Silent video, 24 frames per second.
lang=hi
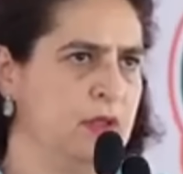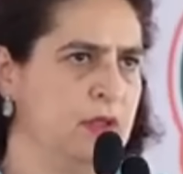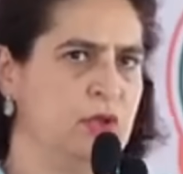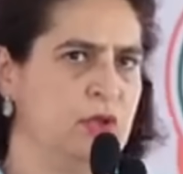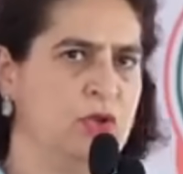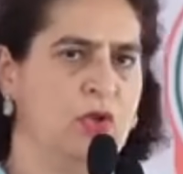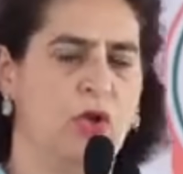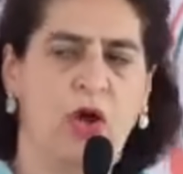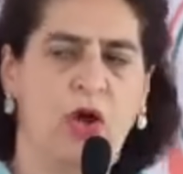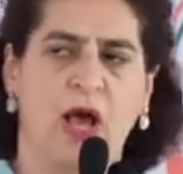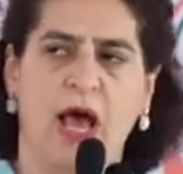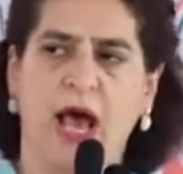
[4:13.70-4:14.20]

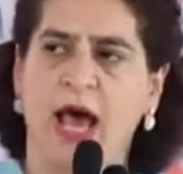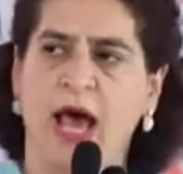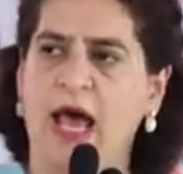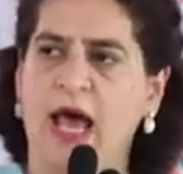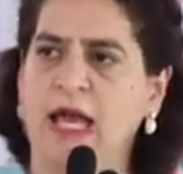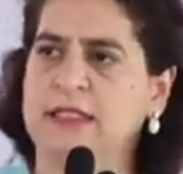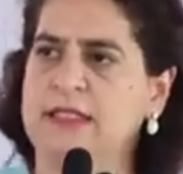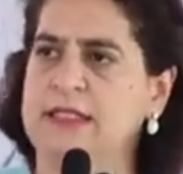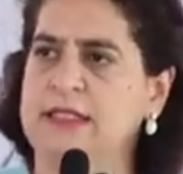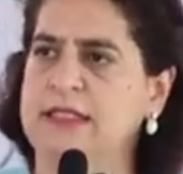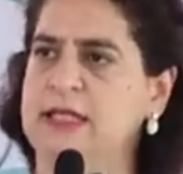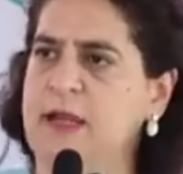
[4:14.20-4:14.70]
तो
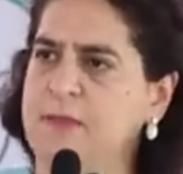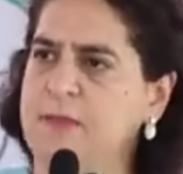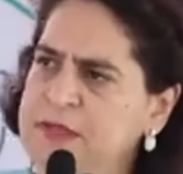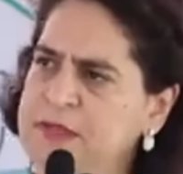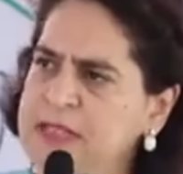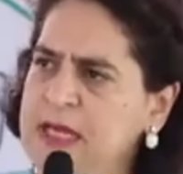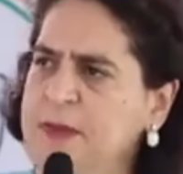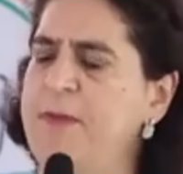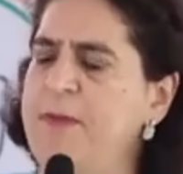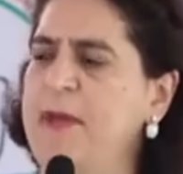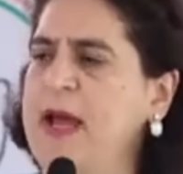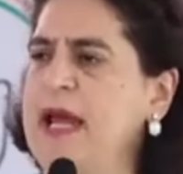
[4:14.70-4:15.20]
आज
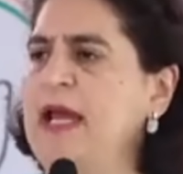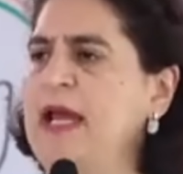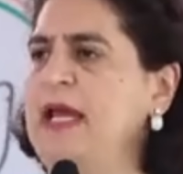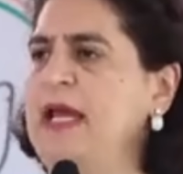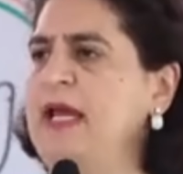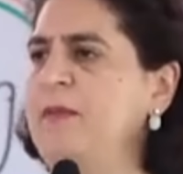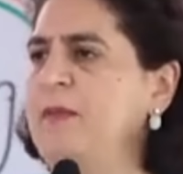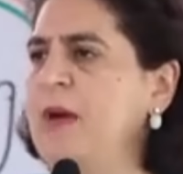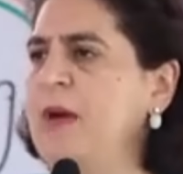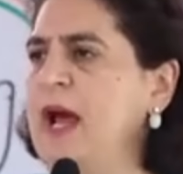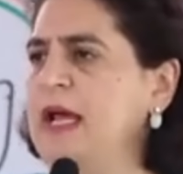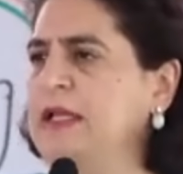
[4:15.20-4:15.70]
सबसे पहली
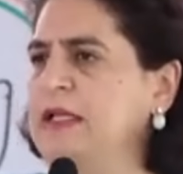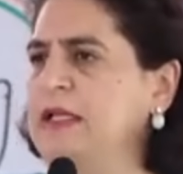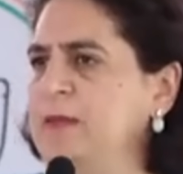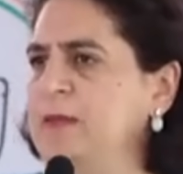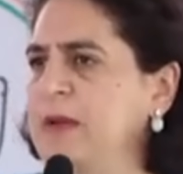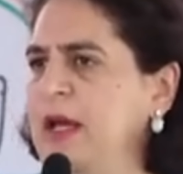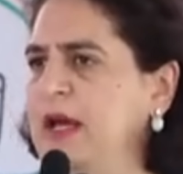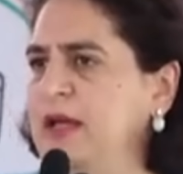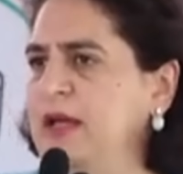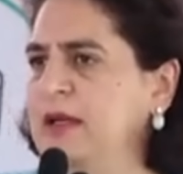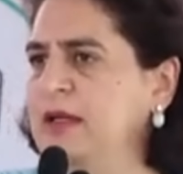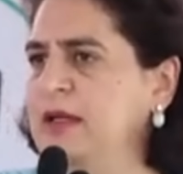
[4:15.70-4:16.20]
बात
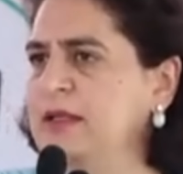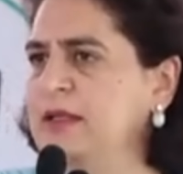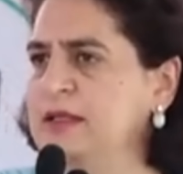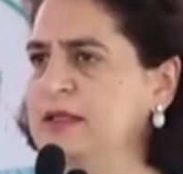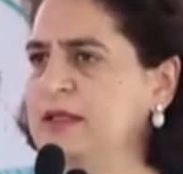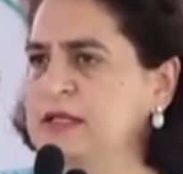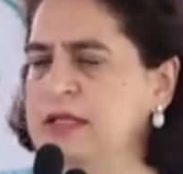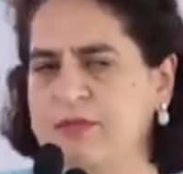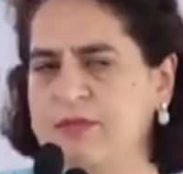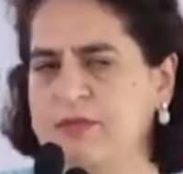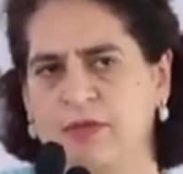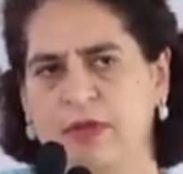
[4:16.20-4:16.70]
मैं
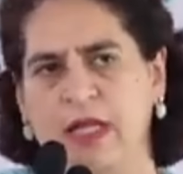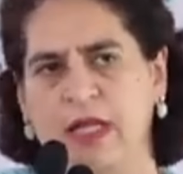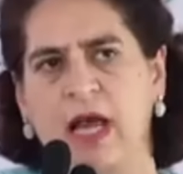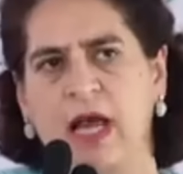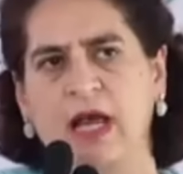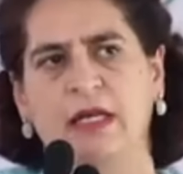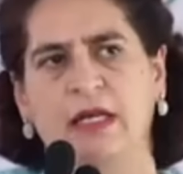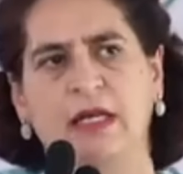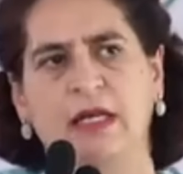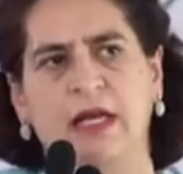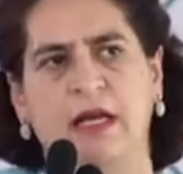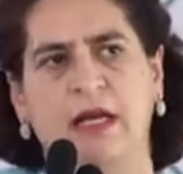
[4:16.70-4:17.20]

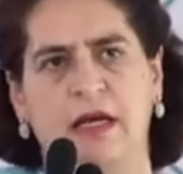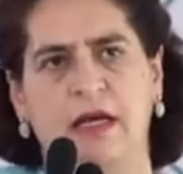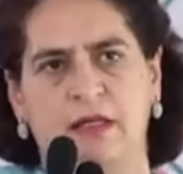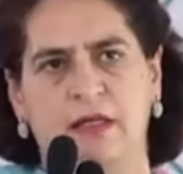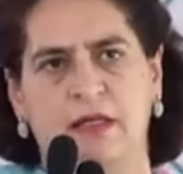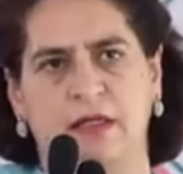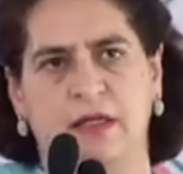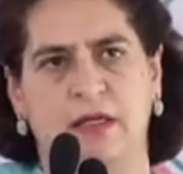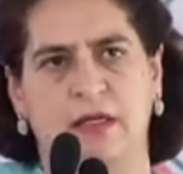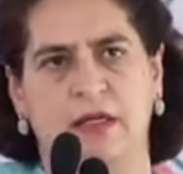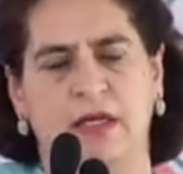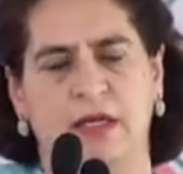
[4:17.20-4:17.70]
संविधान के
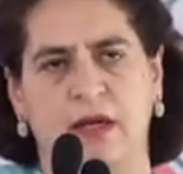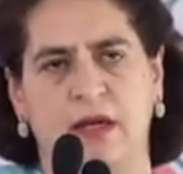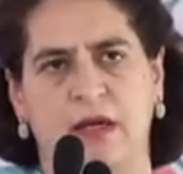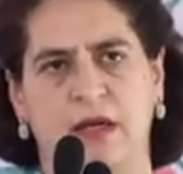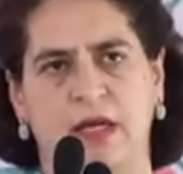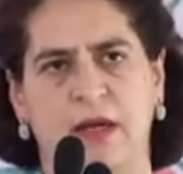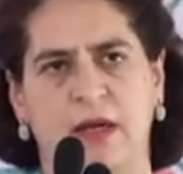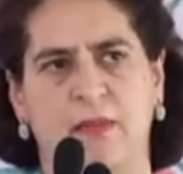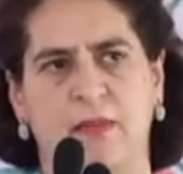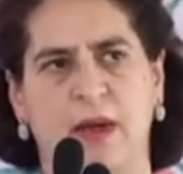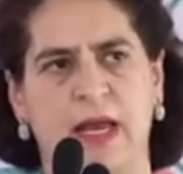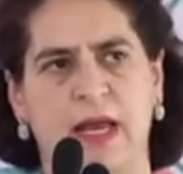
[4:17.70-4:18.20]
कर,
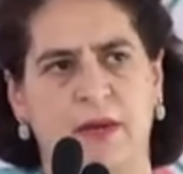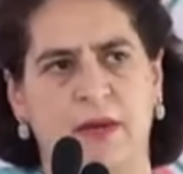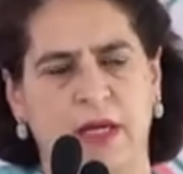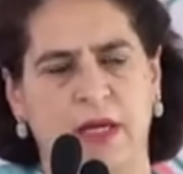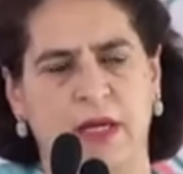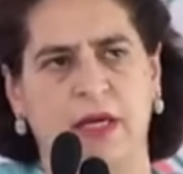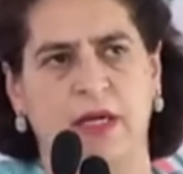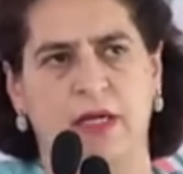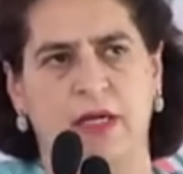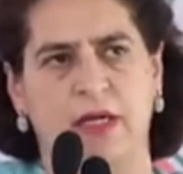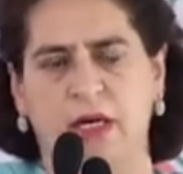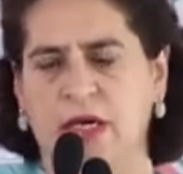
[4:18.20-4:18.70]
के बारे में
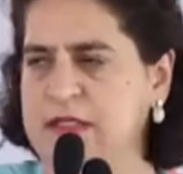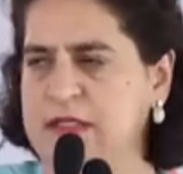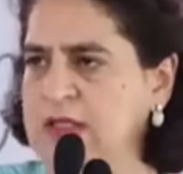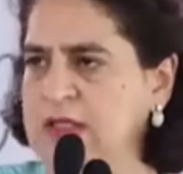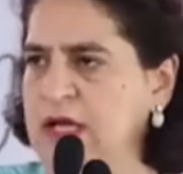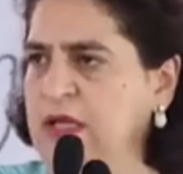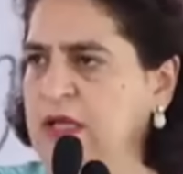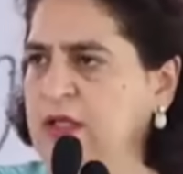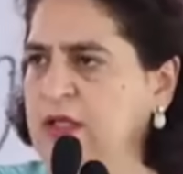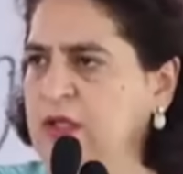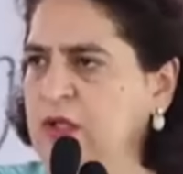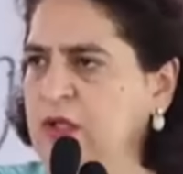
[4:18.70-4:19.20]
करना
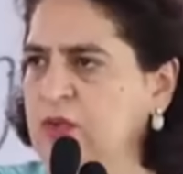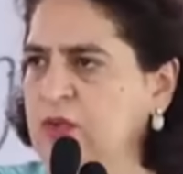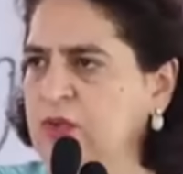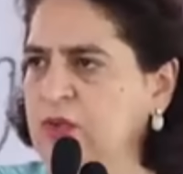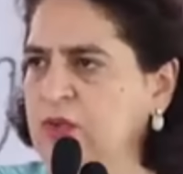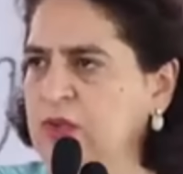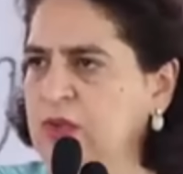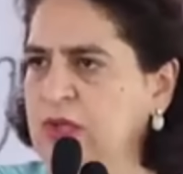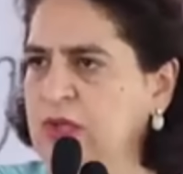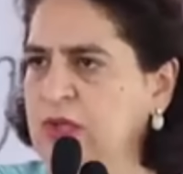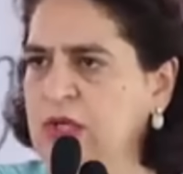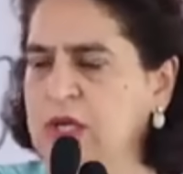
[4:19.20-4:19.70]
चाहती हूँ
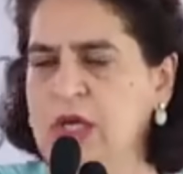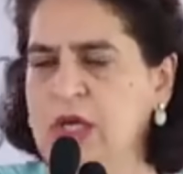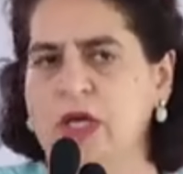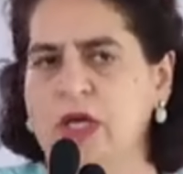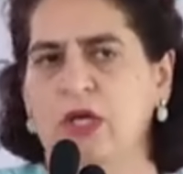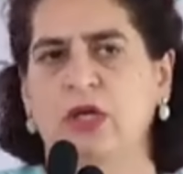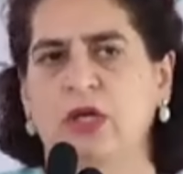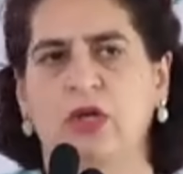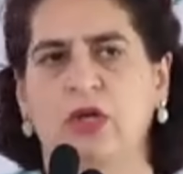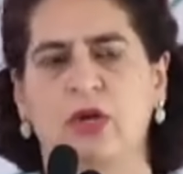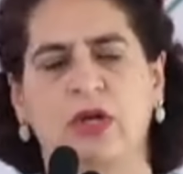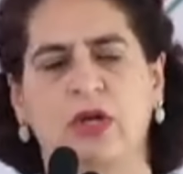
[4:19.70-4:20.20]

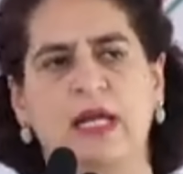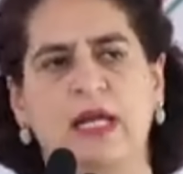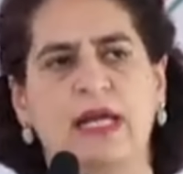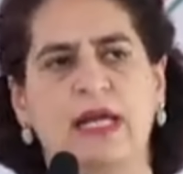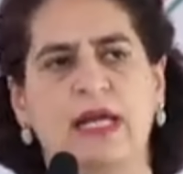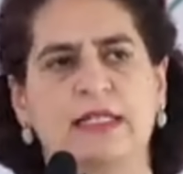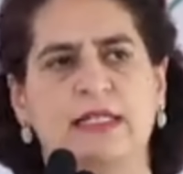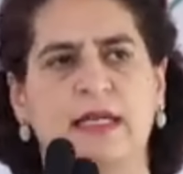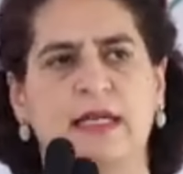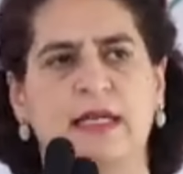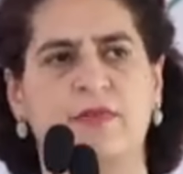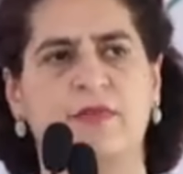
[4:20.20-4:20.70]
क्योंकि ये
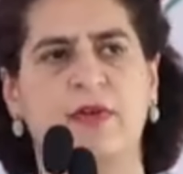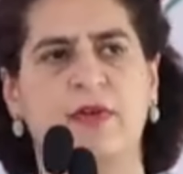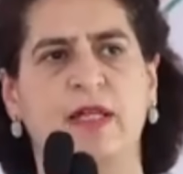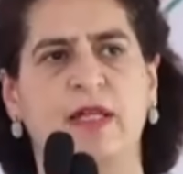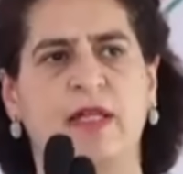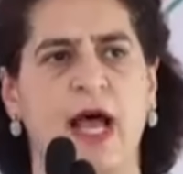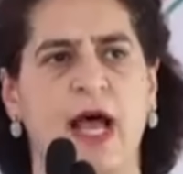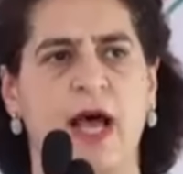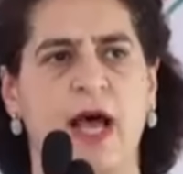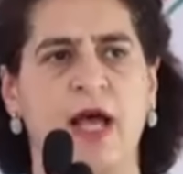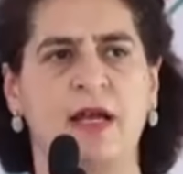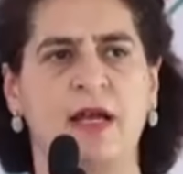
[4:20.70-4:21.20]

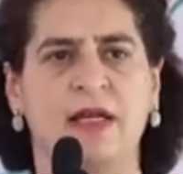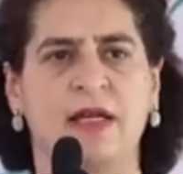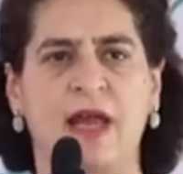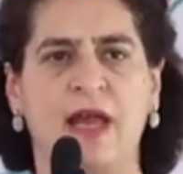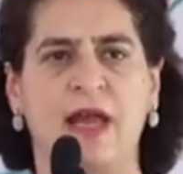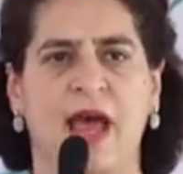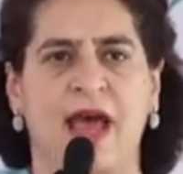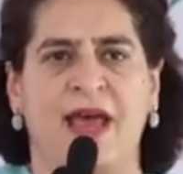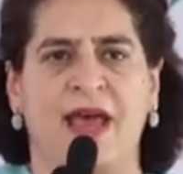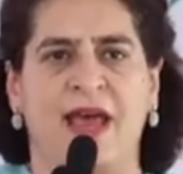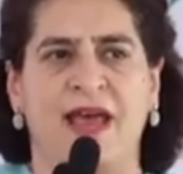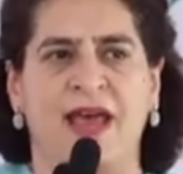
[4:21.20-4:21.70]
संविधान
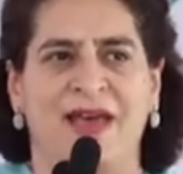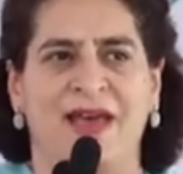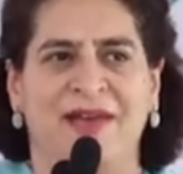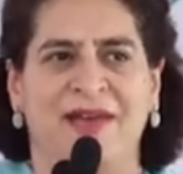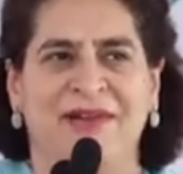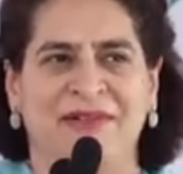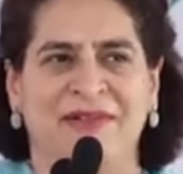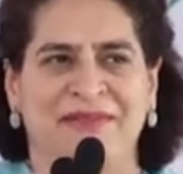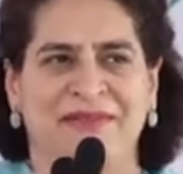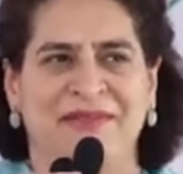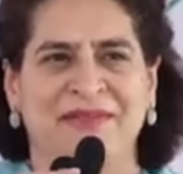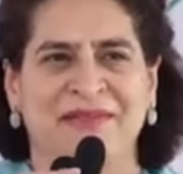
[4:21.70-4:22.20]
क्या है
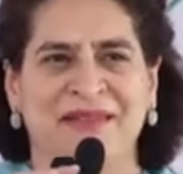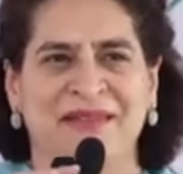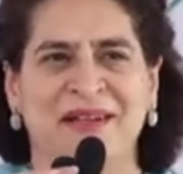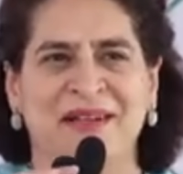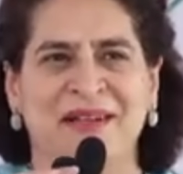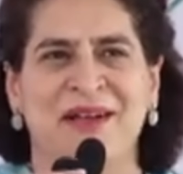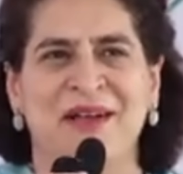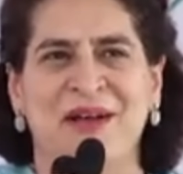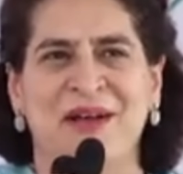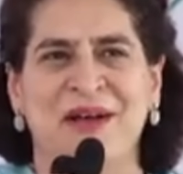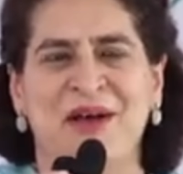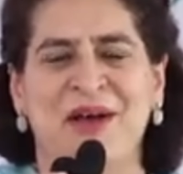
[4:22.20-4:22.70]

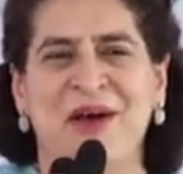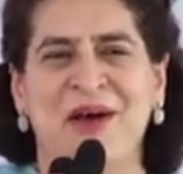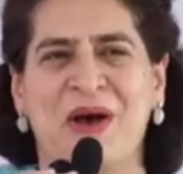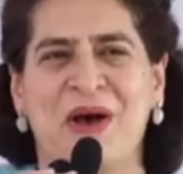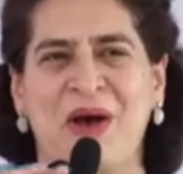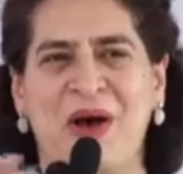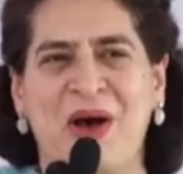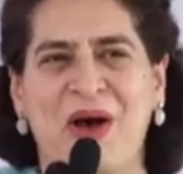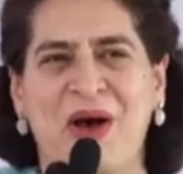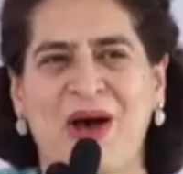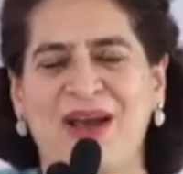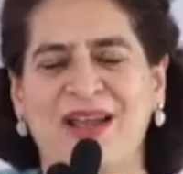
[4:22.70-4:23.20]

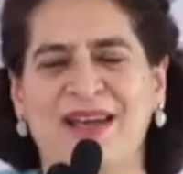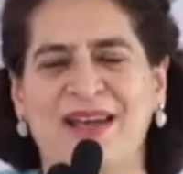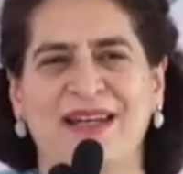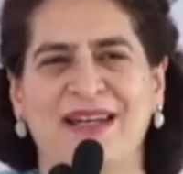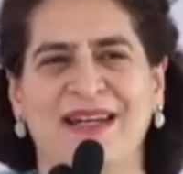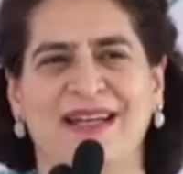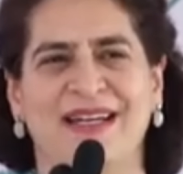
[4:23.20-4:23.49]
और